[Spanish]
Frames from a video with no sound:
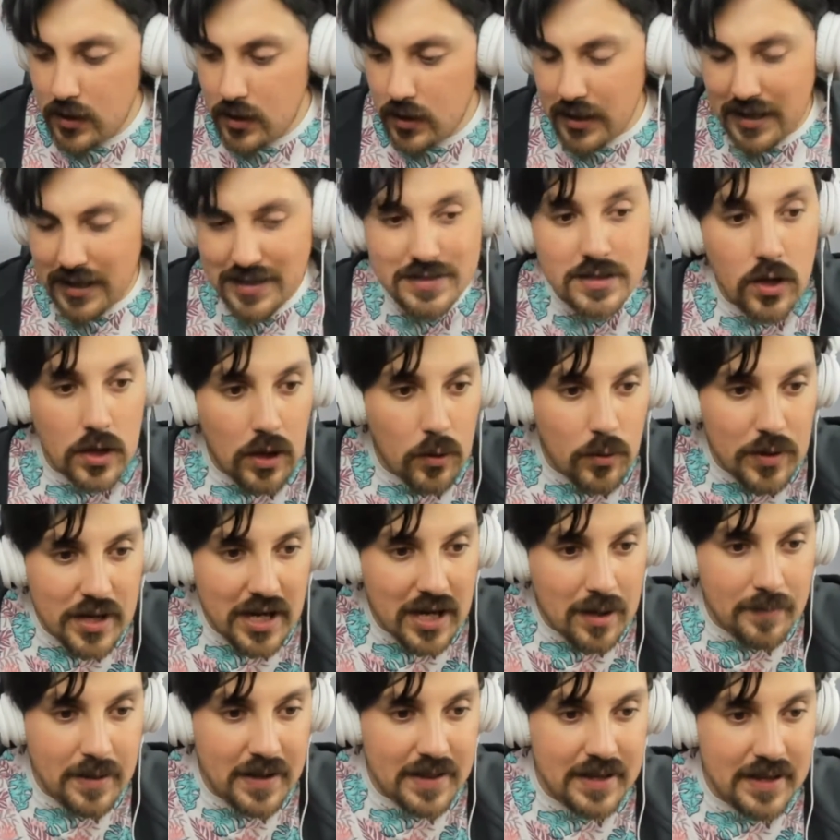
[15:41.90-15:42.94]
que han sido las
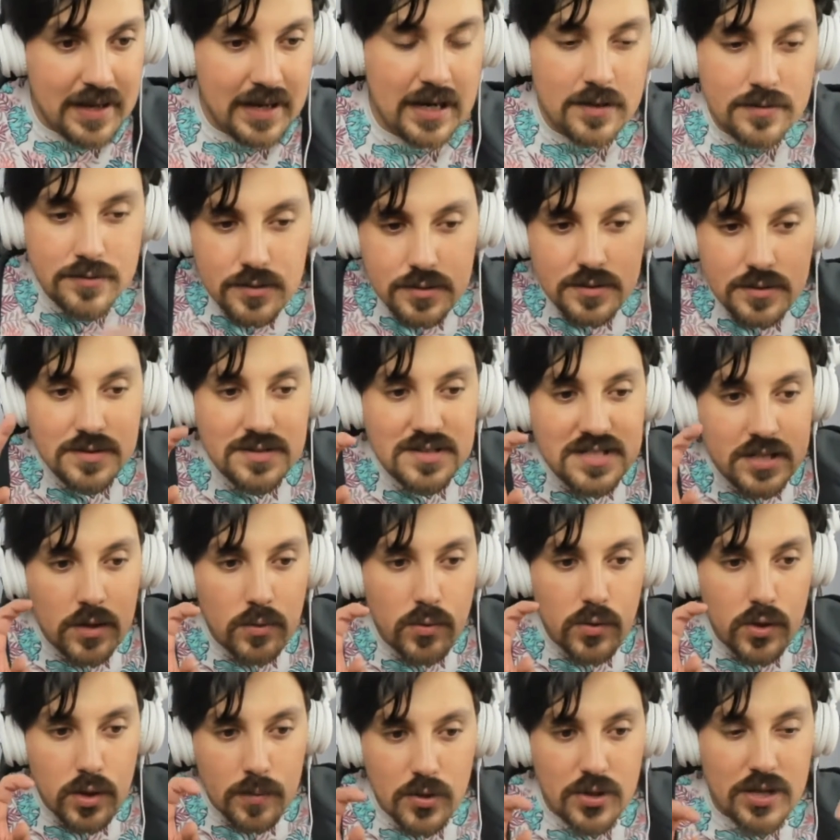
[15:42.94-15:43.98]
únicas medidas
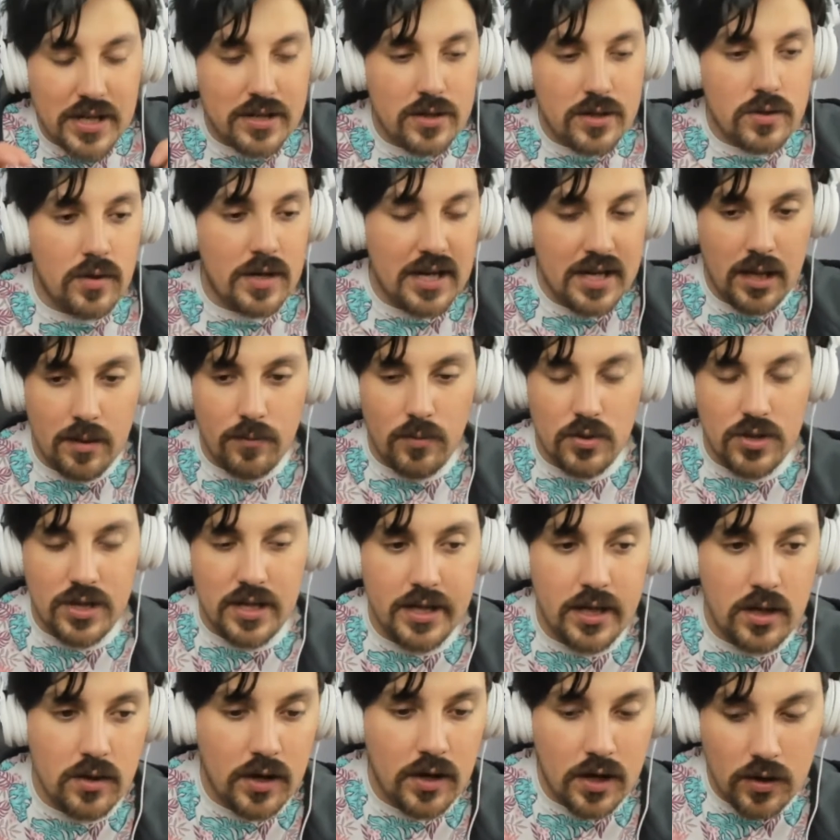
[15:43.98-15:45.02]
pseudoprotectoras que hemos
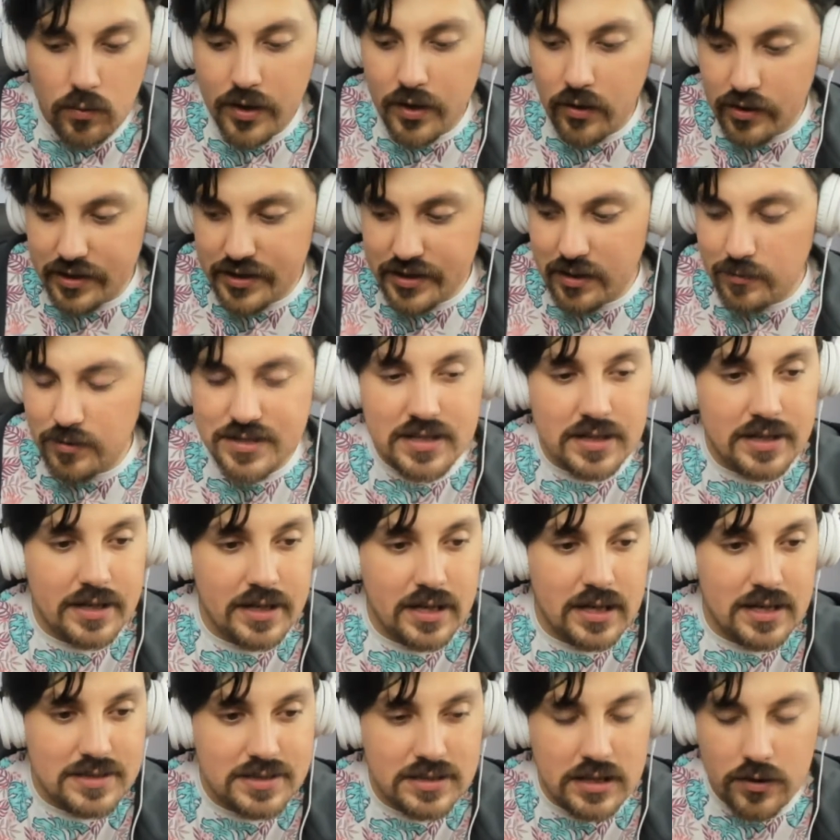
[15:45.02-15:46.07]
tenido, que lo único que estamos
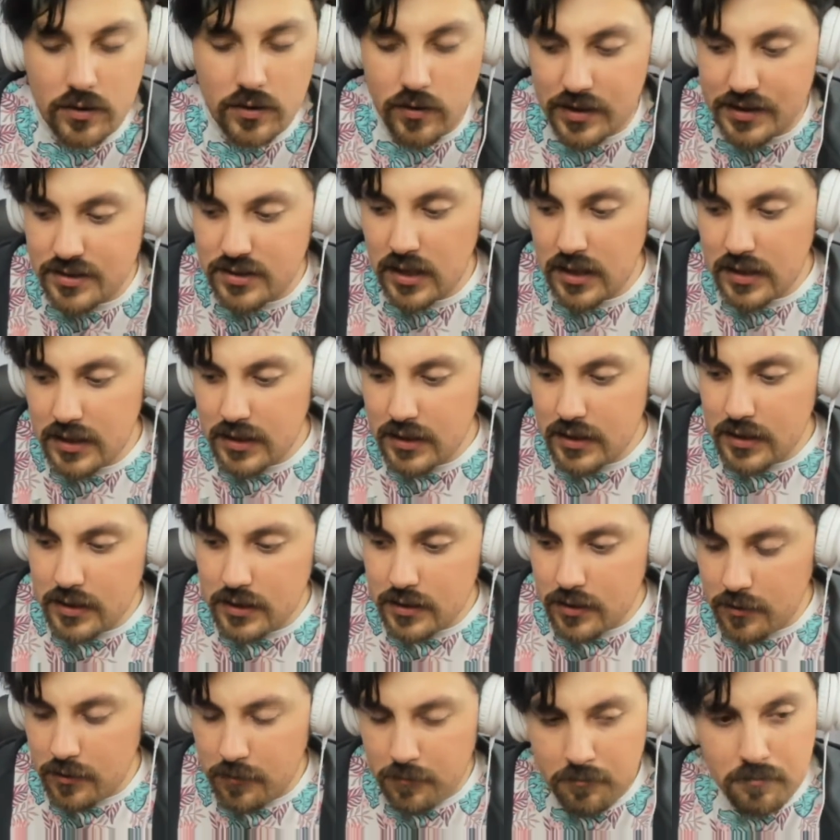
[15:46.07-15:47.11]
haciendo es
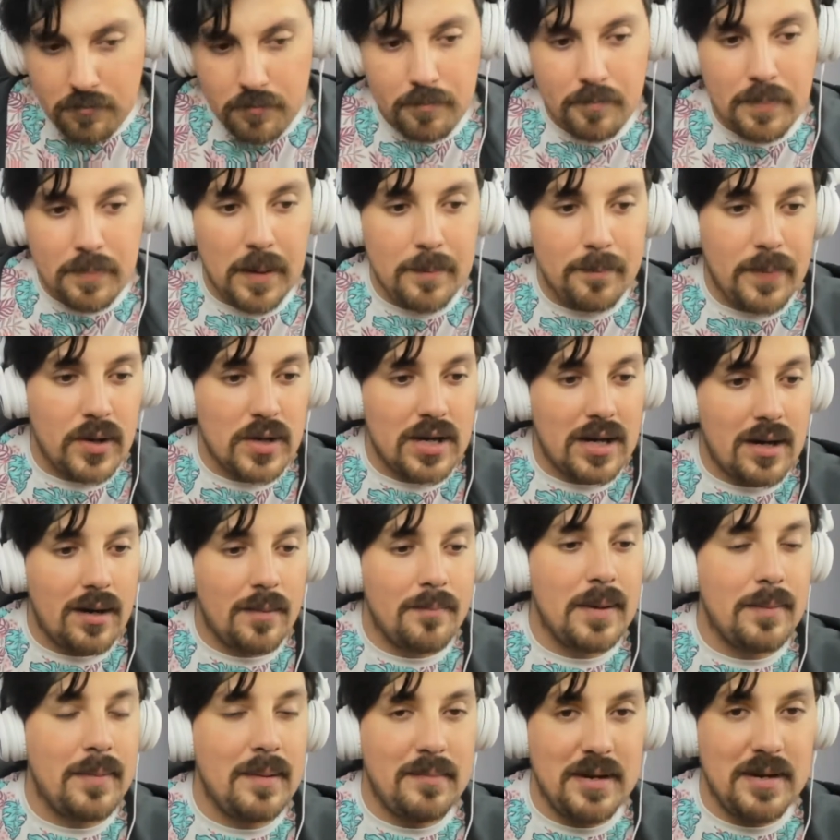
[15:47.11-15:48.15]
pan para ahora,
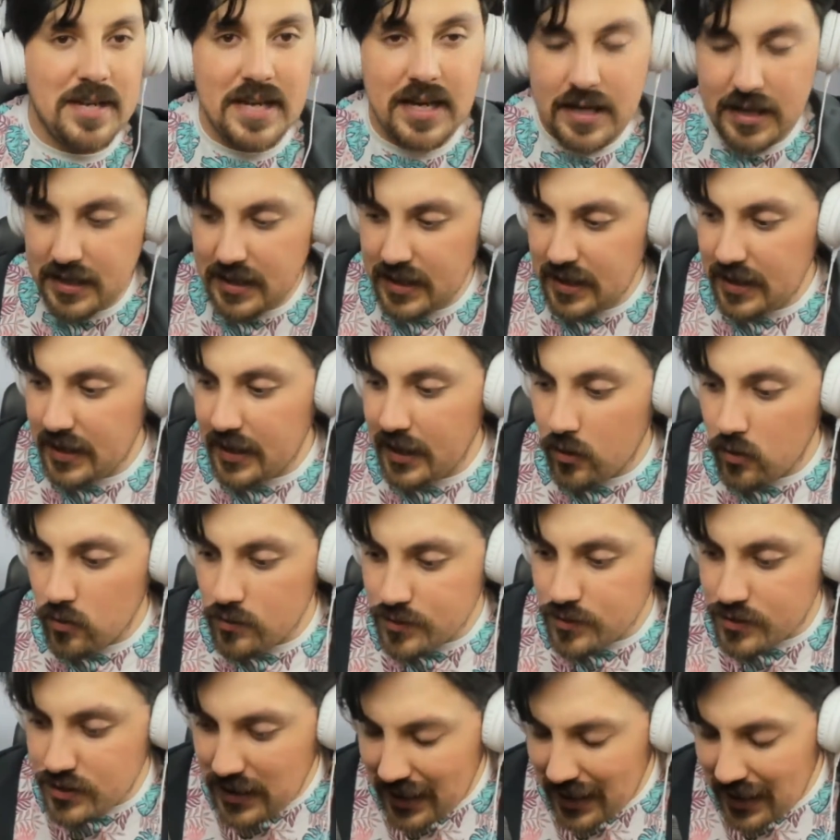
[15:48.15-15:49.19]
hambre para mañana, que tiene que ver
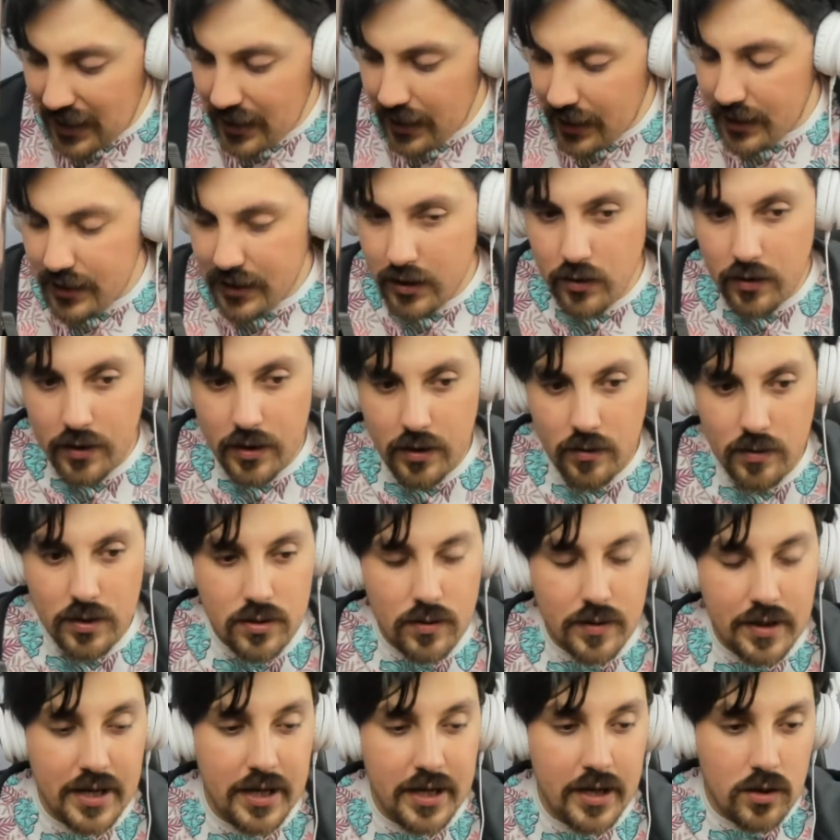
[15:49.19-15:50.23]
con sacar retiros de
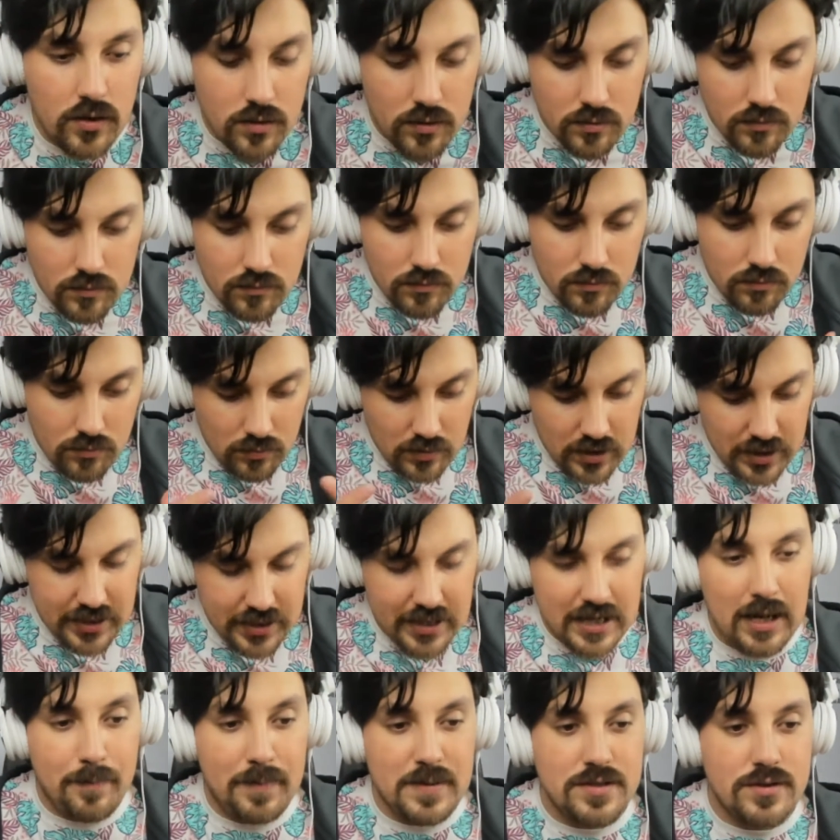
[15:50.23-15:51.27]
nuestro dinero
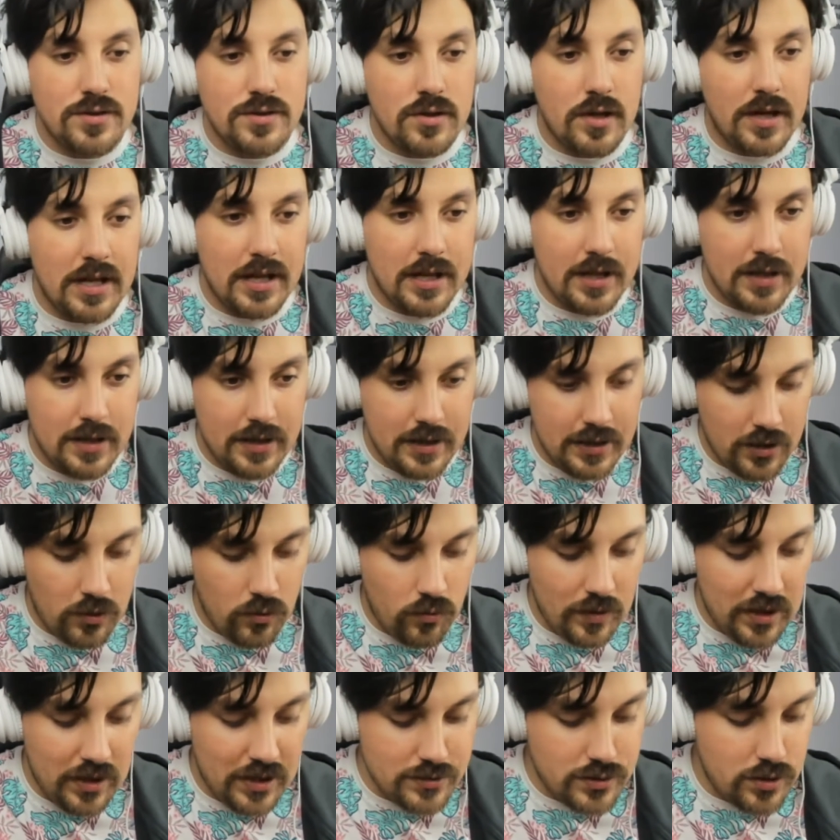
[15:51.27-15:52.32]
en las pensiones de
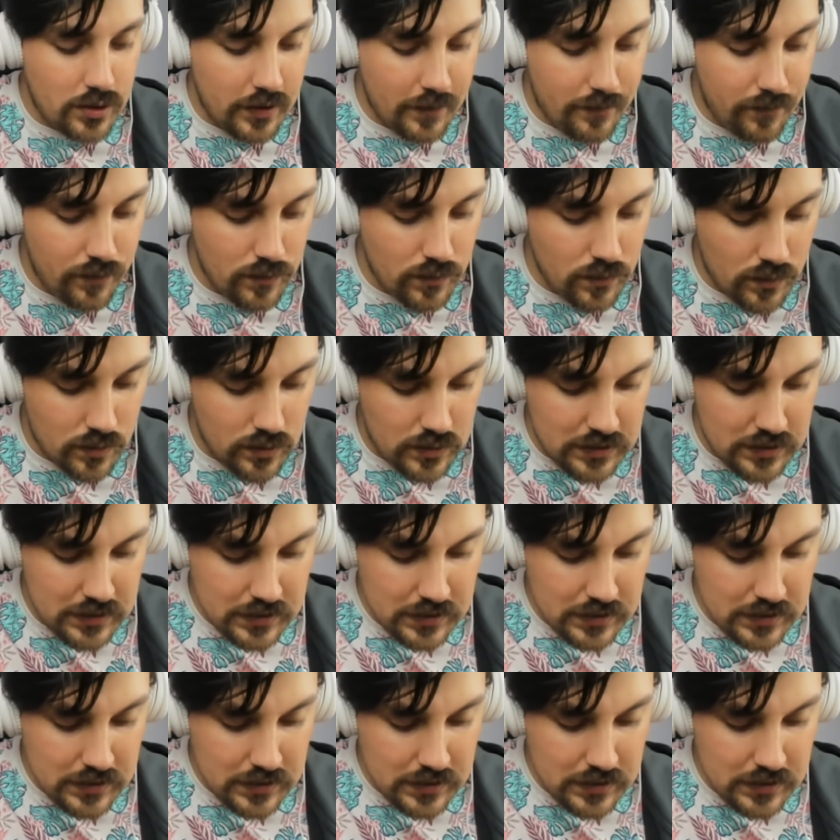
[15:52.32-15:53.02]
jubilación de futuro.